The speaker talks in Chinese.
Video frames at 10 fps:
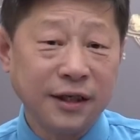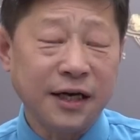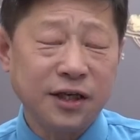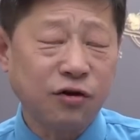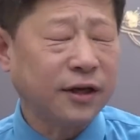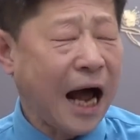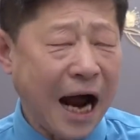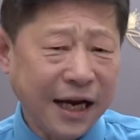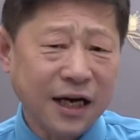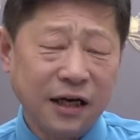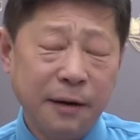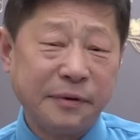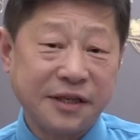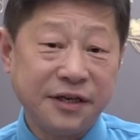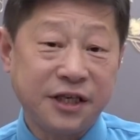那你说哪一个人能
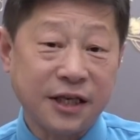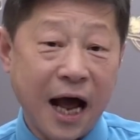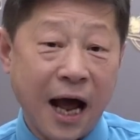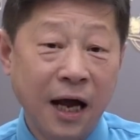不生气呢？